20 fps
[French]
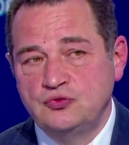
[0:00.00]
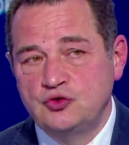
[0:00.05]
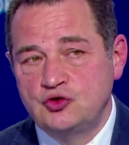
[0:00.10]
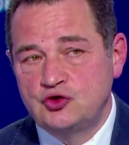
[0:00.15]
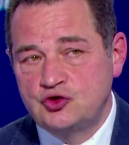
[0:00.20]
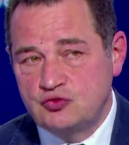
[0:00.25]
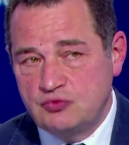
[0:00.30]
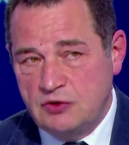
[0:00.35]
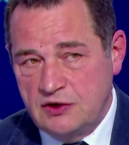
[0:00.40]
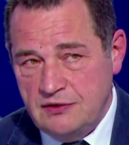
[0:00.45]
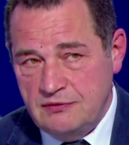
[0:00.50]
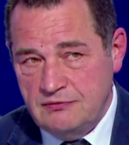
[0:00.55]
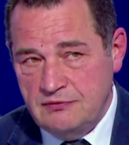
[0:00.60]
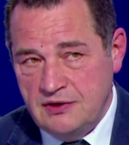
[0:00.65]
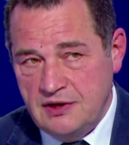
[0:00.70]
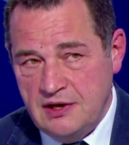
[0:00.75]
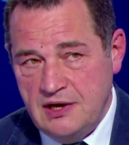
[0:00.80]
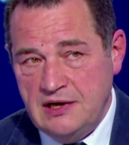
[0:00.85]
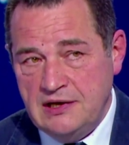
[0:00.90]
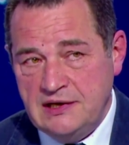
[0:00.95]
de choix
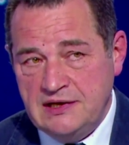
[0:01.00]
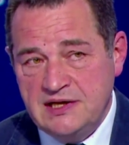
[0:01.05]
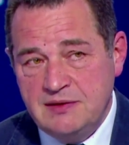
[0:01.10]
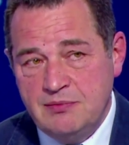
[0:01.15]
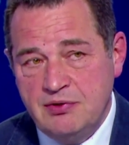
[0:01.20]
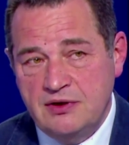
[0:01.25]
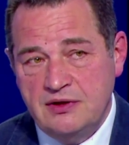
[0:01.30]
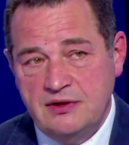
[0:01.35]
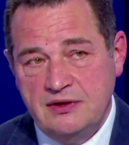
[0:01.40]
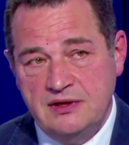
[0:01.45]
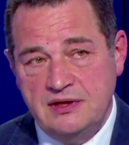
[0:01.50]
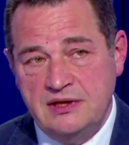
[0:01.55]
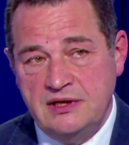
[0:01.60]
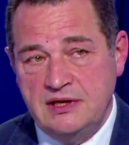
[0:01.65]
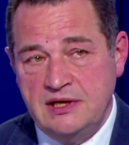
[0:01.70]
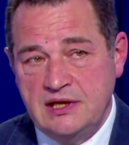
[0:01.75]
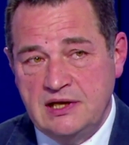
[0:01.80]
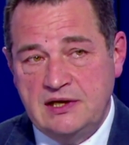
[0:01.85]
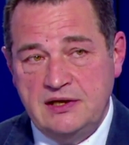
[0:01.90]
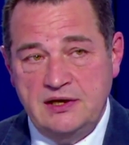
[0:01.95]
libres et
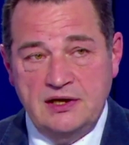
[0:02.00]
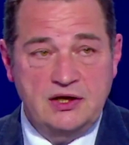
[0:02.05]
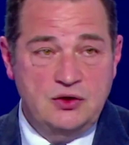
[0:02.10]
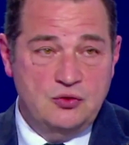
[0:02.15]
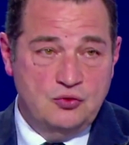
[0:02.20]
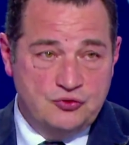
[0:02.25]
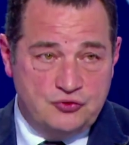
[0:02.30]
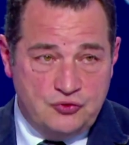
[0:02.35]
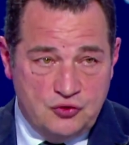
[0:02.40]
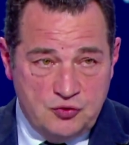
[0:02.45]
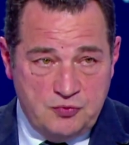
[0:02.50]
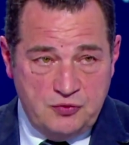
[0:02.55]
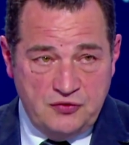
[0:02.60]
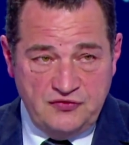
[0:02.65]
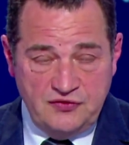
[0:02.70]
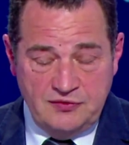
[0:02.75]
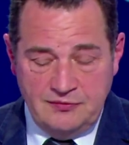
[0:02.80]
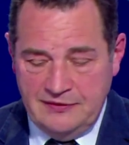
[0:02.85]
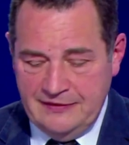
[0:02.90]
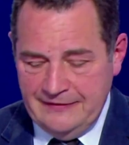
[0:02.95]
éclairées autant que
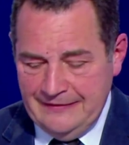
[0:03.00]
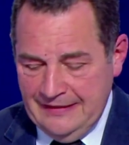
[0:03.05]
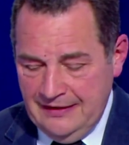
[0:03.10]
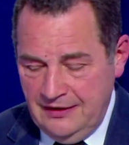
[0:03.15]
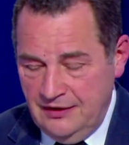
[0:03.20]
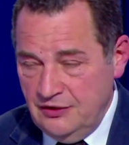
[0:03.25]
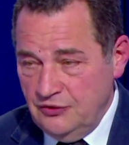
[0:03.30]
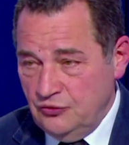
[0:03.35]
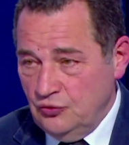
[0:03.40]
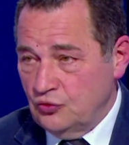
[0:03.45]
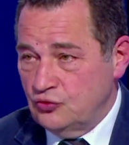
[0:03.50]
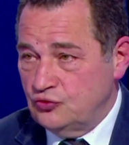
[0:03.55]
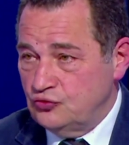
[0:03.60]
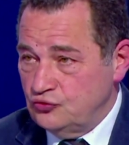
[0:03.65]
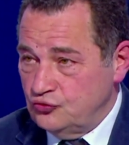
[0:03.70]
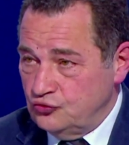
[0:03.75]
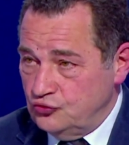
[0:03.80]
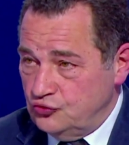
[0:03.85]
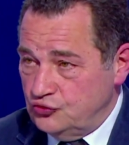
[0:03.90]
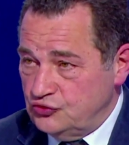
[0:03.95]
possible. Donc
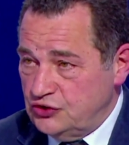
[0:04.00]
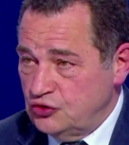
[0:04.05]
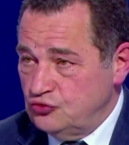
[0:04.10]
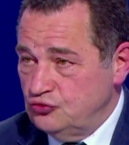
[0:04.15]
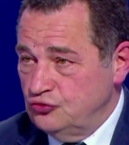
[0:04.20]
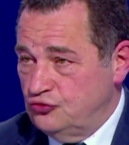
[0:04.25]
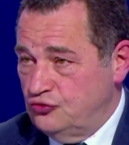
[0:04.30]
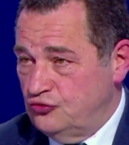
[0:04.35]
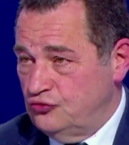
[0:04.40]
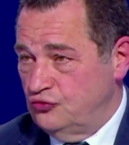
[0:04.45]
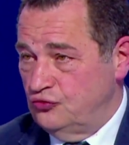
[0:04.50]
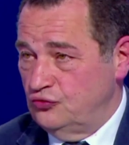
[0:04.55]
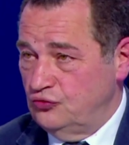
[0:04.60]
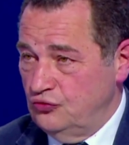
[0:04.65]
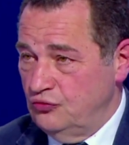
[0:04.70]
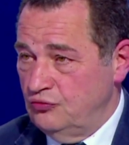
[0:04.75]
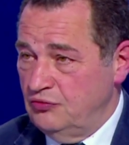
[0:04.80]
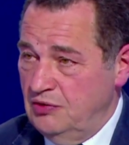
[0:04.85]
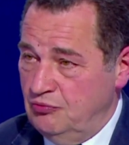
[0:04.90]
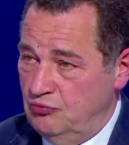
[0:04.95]
j'ajoute,
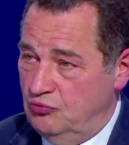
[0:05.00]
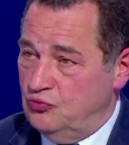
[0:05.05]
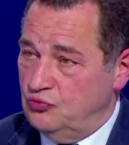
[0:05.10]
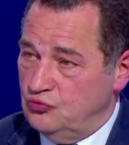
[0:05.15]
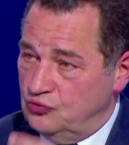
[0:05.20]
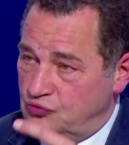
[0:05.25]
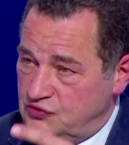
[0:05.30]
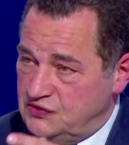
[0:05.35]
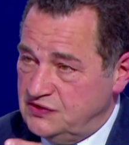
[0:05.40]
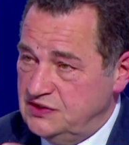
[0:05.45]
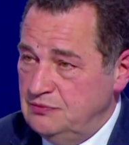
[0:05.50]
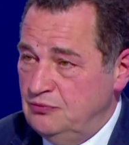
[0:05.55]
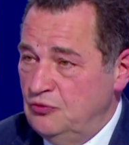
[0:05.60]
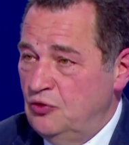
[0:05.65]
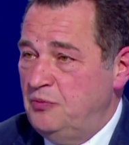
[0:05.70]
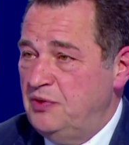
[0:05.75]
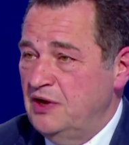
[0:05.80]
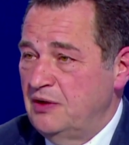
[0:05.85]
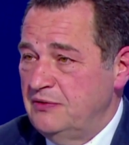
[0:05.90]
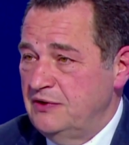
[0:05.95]
même s'il me
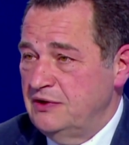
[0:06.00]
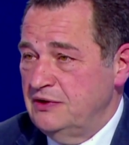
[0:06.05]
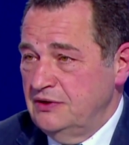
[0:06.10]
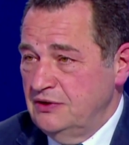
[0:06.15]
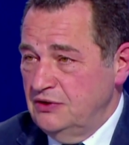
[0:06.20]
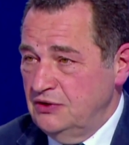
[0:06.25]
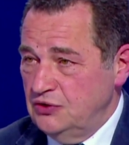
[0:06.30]
le permet,